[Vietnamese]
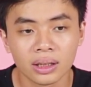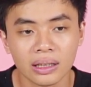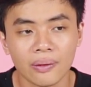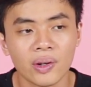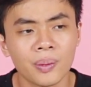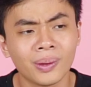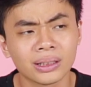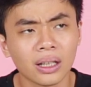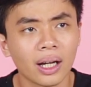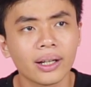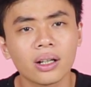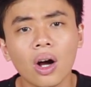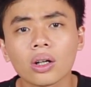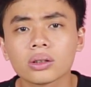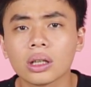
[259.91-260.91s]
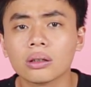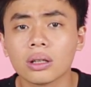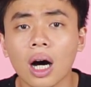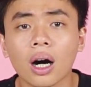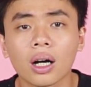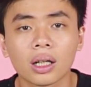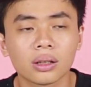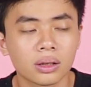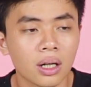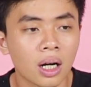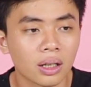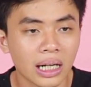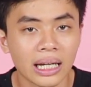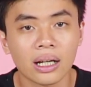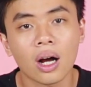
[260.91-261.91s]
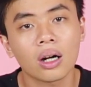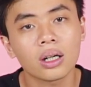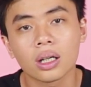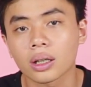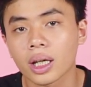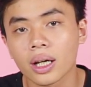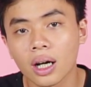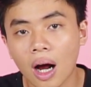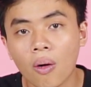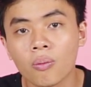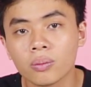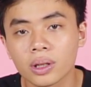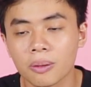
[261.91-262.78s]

tại vì mình thấy có từng đợt á đợt này có đợt kia không